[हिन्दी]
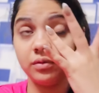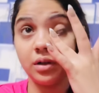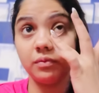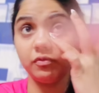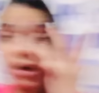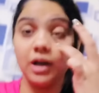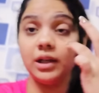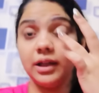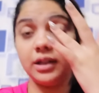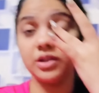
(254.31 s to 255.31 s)
हम वहाँ
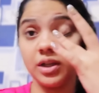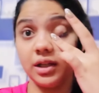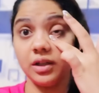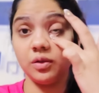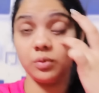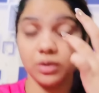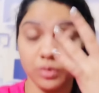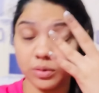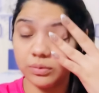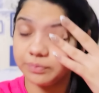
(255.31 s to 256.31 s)
लेके जाएंगे नोना
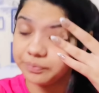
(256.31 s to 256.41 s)
को